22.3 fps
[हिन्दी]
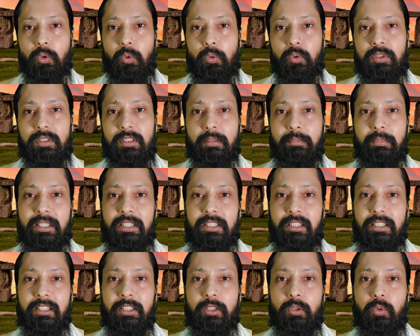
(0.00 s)
तो उस
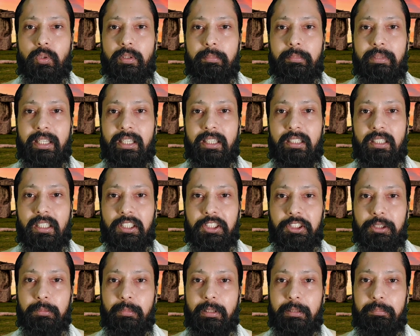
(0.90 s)
समय यदि कोई मेरे
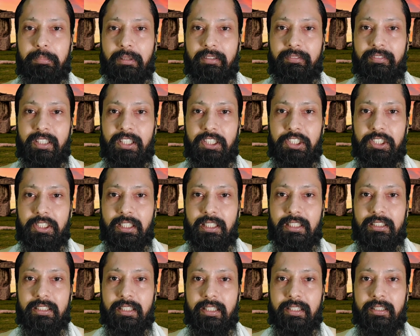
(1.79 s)
कक्ष में प्रवेश
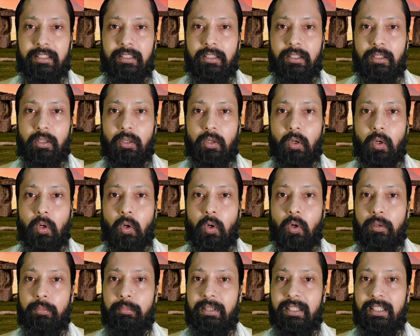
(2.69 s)
कर जाए
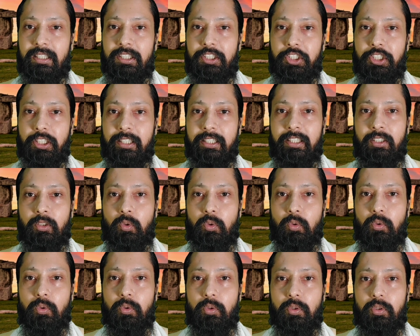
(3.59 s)
और मेरे शरीर
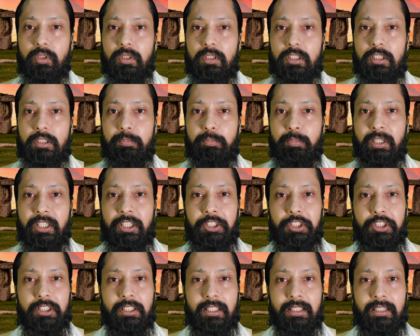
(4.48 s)
को
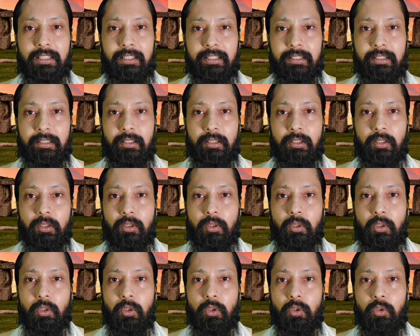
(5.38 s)
स्पर्श कर ले
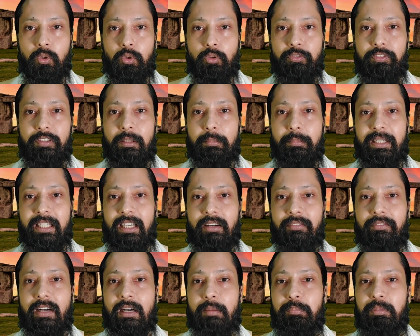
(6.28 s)
तो फिर
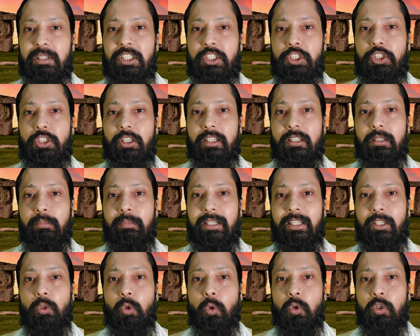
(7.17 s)
मेरा वापस शरीर
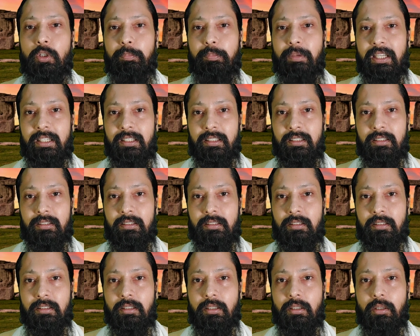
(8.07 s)
में लौट पाना
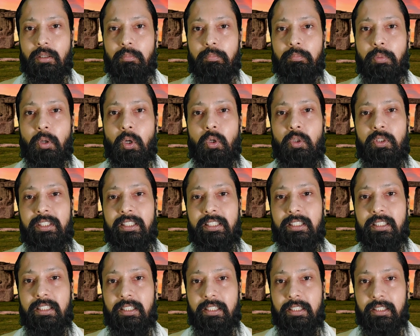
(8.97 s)
बहुत
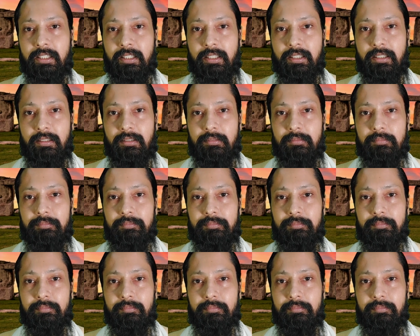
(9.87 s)
ही कठिन है